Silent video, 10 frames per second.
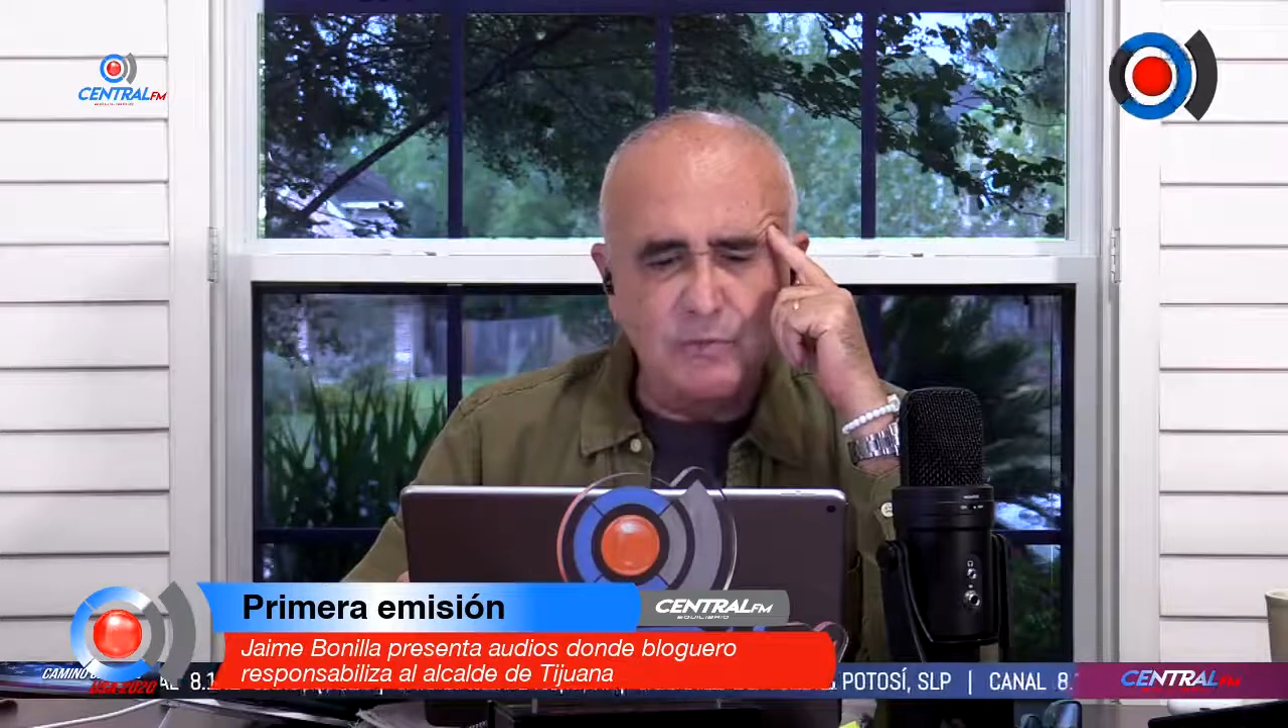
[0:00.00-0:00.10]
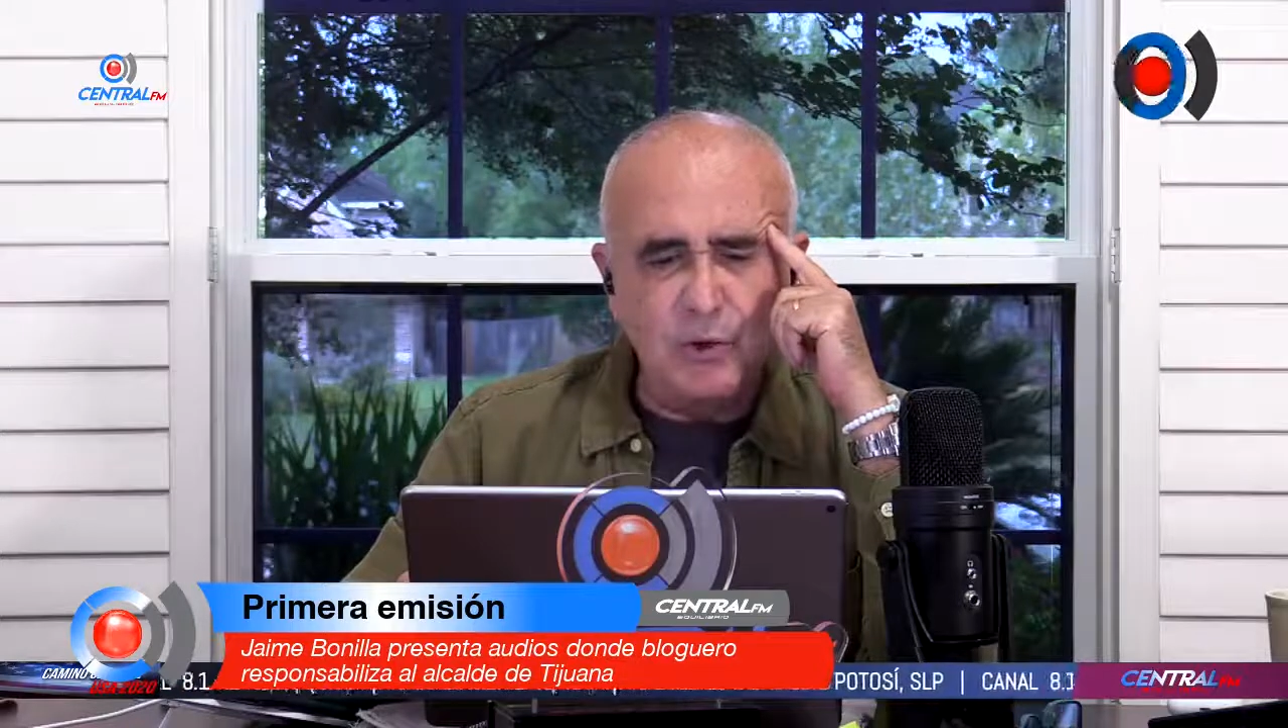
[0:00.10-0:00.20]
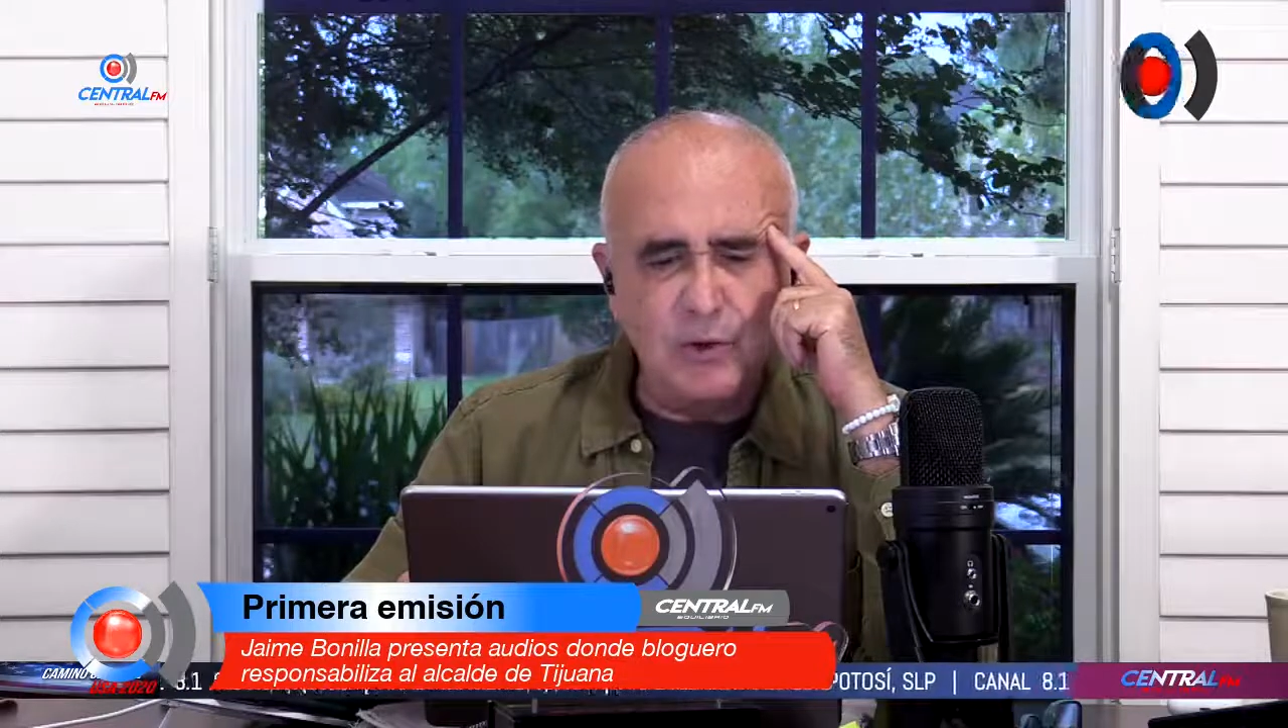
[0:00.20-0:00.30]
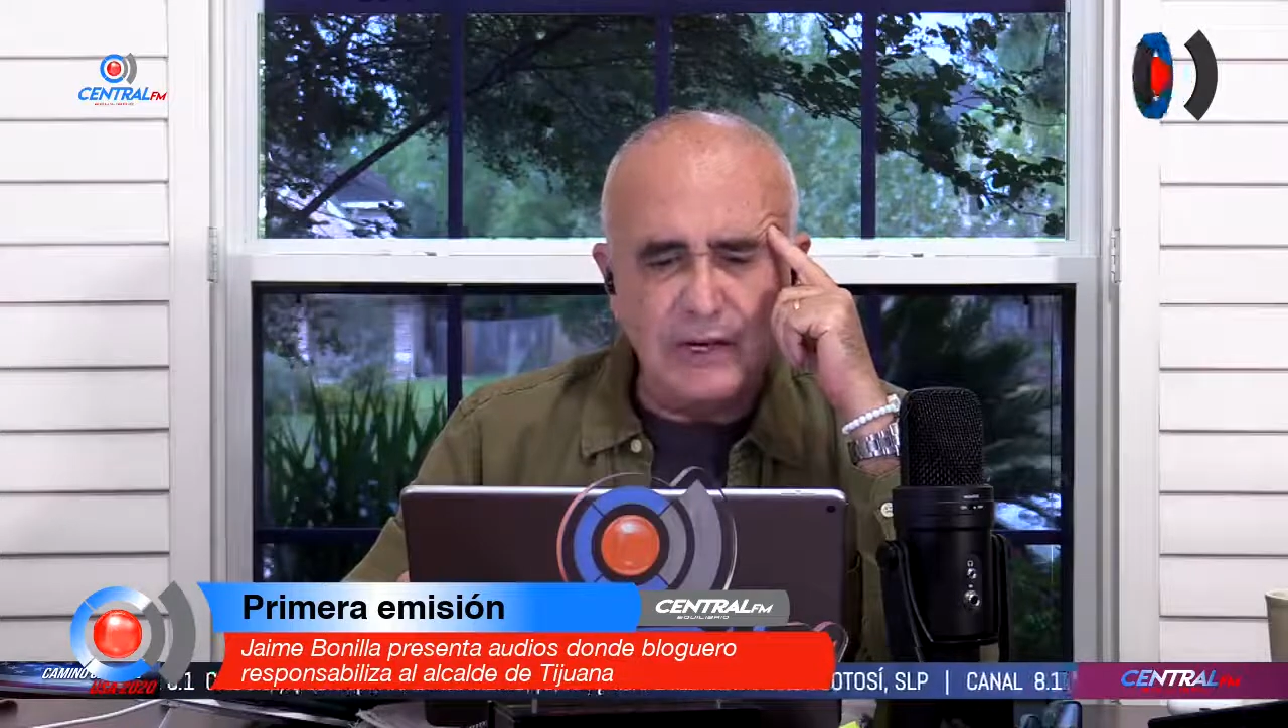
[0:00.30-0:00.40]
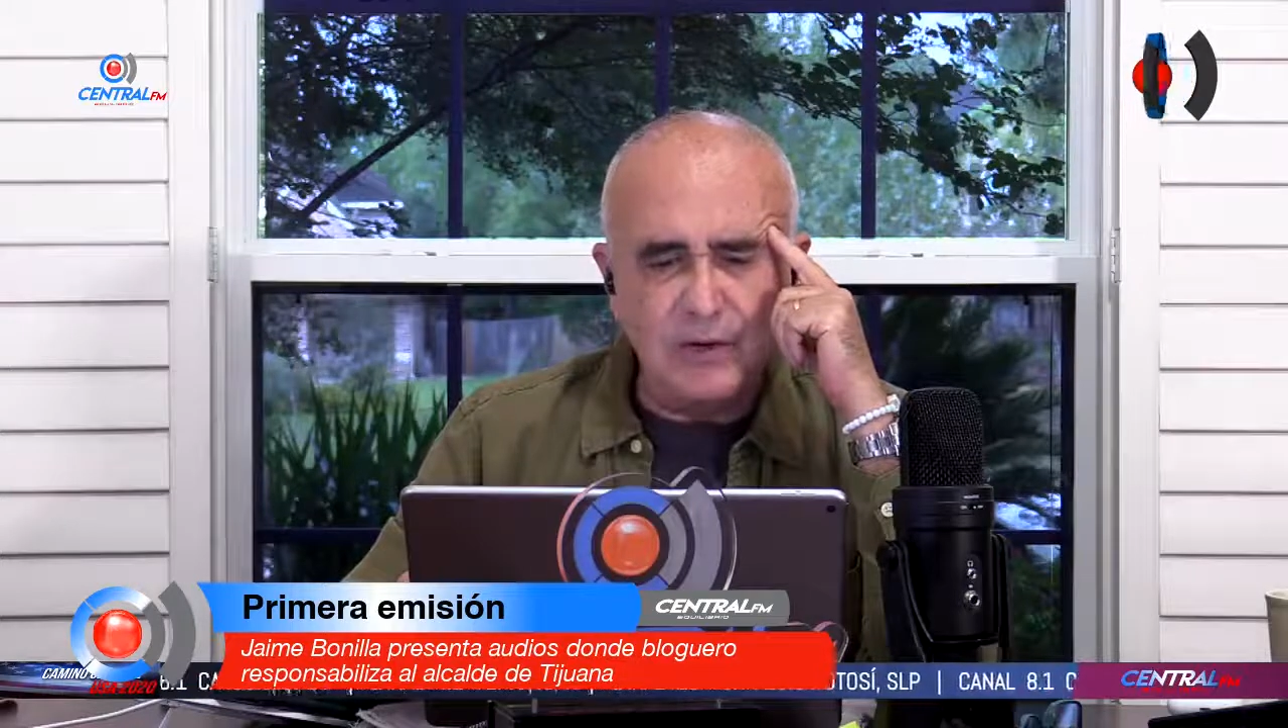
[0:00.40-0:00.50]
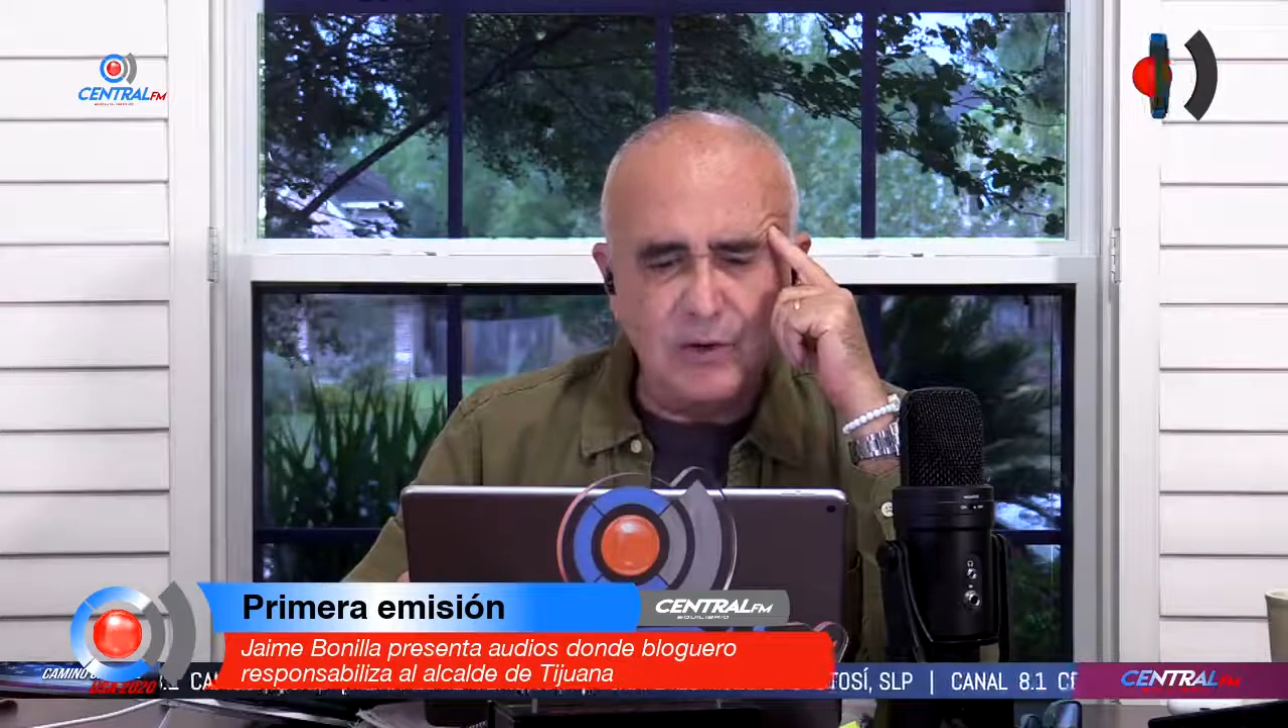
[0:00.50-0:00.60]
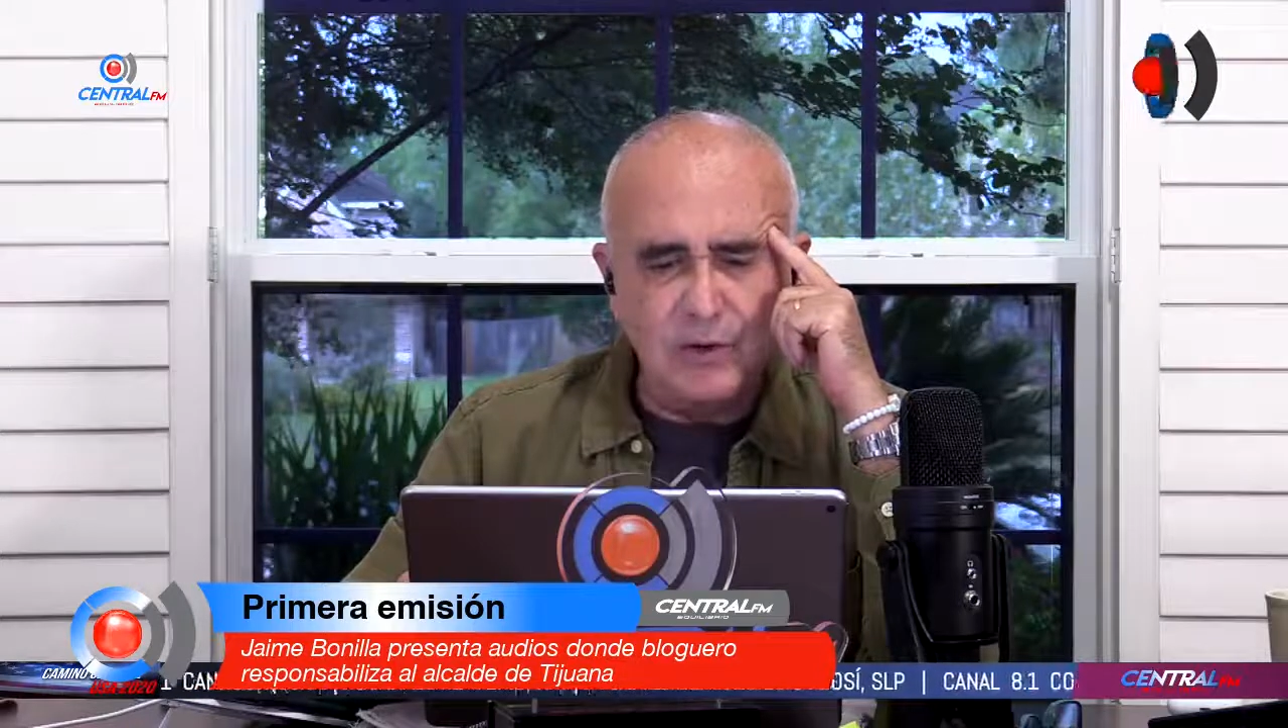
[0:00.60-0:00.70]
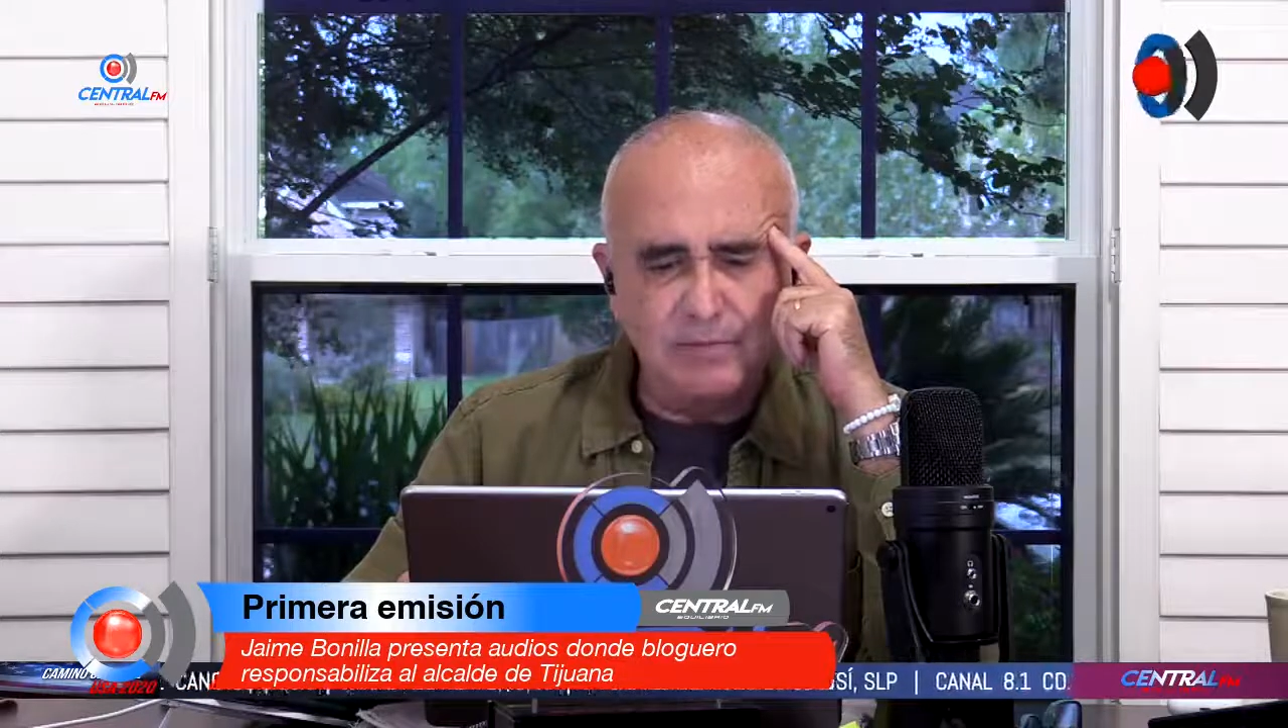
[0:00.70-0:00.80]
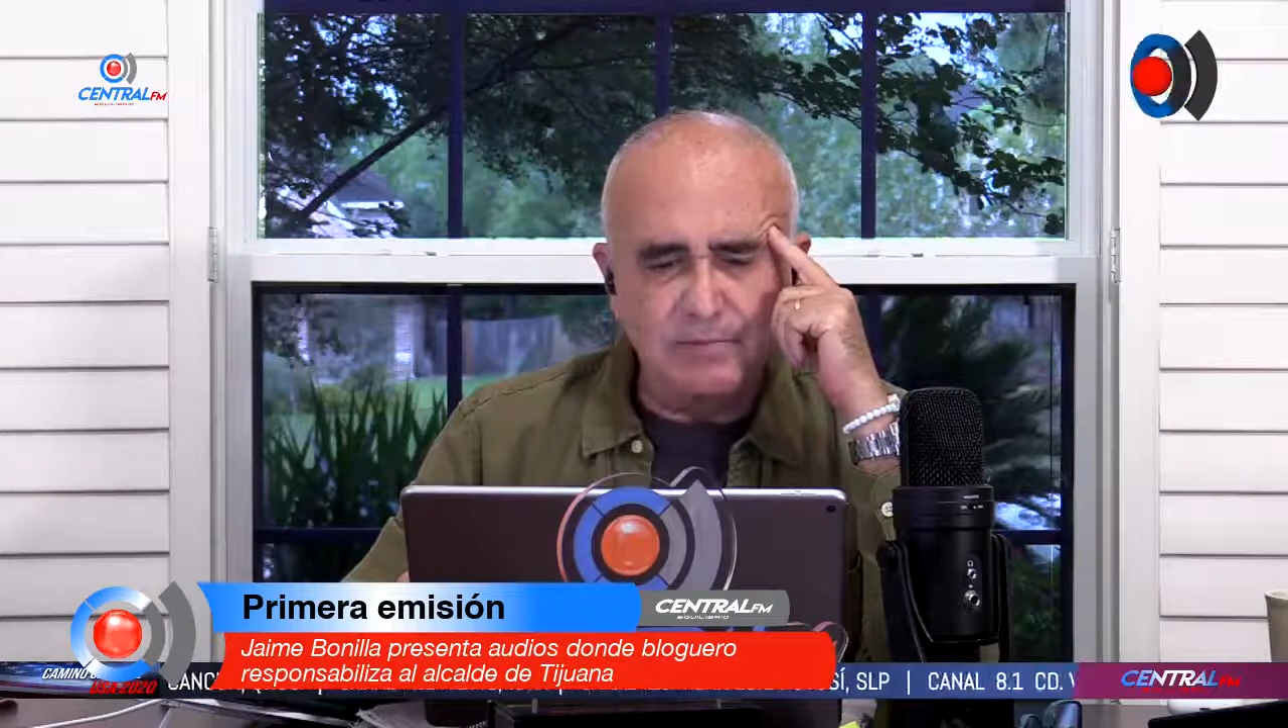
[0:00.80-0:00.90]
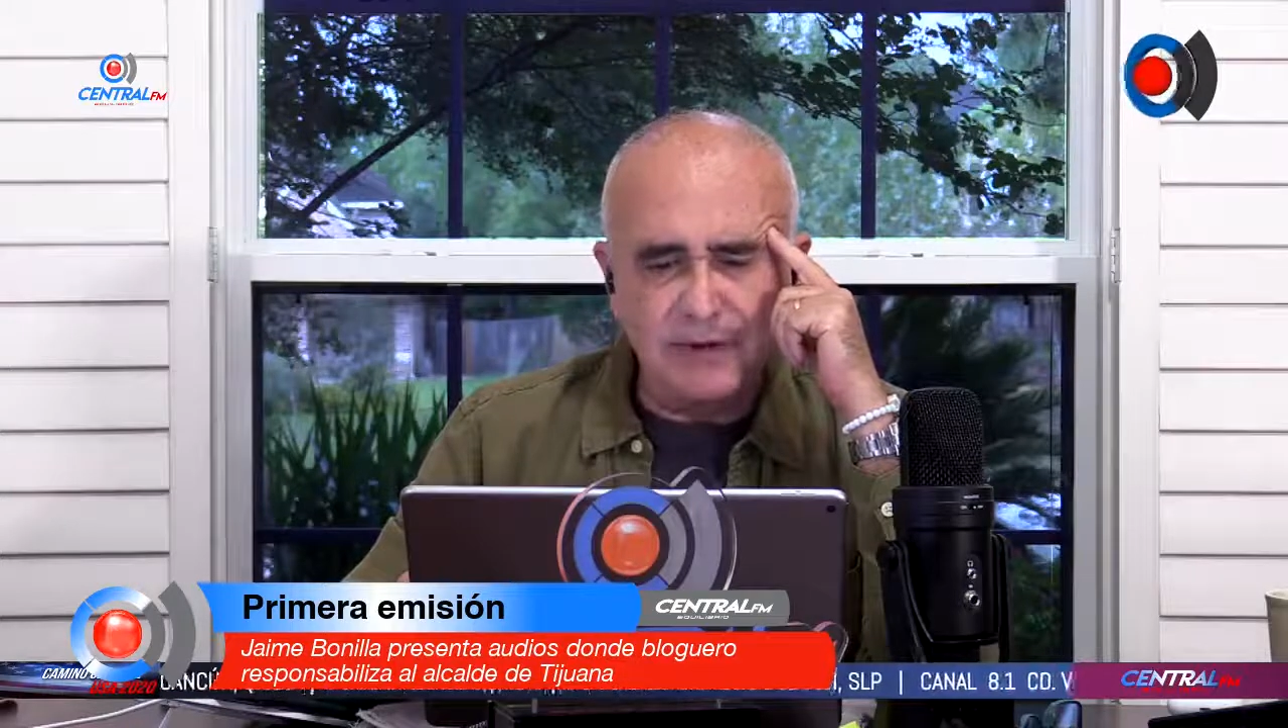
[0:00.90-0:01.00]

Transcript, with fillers: bloguero